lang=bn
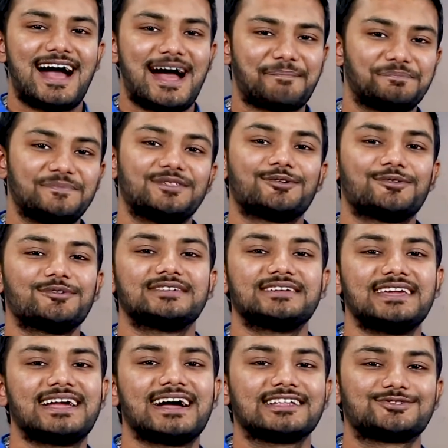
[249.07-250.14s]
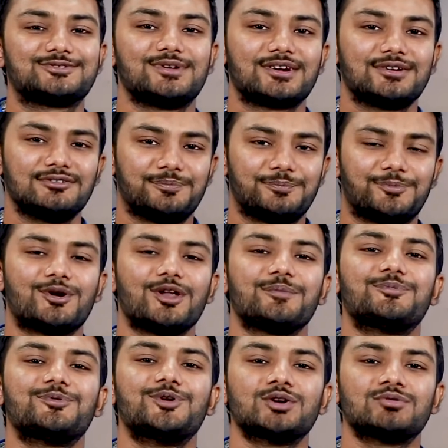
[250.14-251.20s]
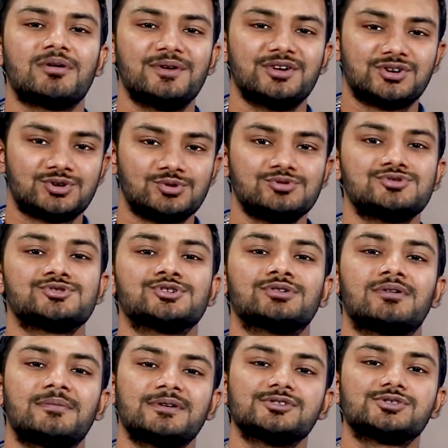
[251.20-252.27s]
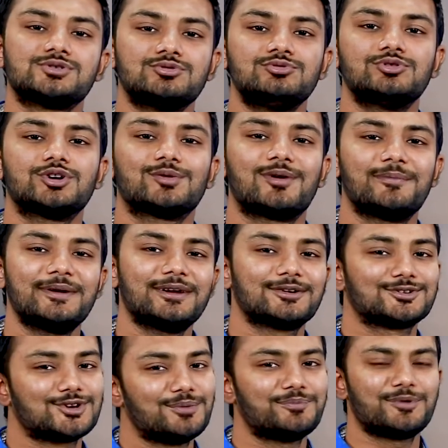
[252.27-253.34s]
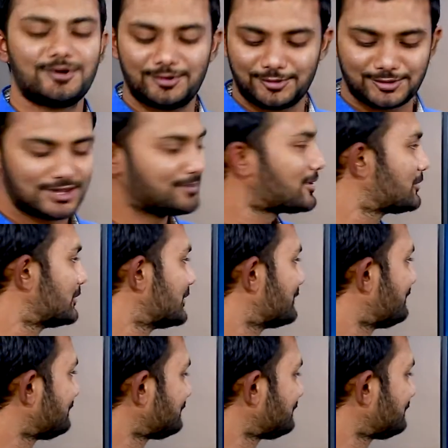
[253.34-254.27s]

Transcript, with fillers: আপনি তখন সেই কাজগুলো কিন্তু পরিপূর্ণভাবে সুস্থভাবে সুন্দরভাবে সম্পন্ন করতে পারবেন